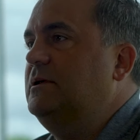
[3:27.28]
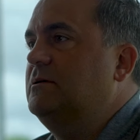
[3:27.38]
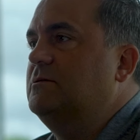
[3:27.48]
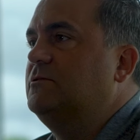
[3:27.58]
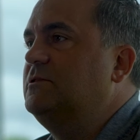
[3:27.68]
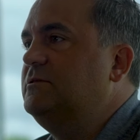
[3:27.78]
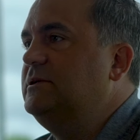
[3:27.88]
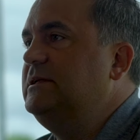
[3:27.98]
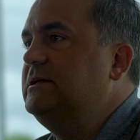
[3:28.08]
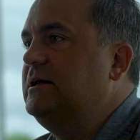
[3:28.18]
ja,
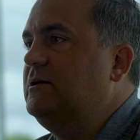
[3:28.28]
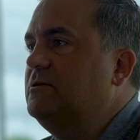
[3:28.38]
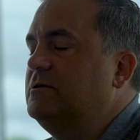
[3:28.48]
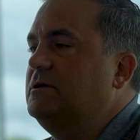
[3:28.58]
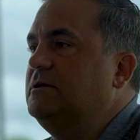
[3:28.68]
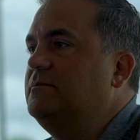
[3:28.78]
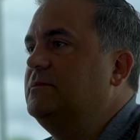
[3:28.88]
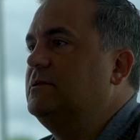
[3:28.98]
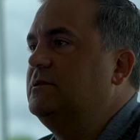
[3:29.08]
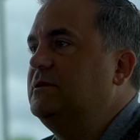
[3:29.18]
kontinuierlicher auch
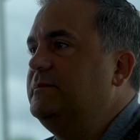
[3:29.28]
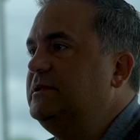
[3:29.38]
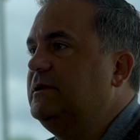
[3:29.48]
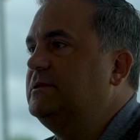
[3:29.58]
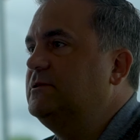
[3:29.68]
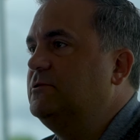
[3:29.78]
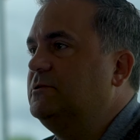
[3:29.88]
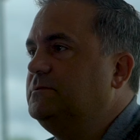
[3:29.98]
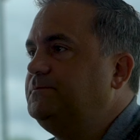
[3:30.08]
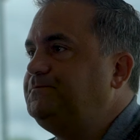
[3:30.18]
ähm, da mithalten
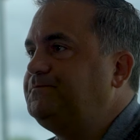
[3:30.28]
können.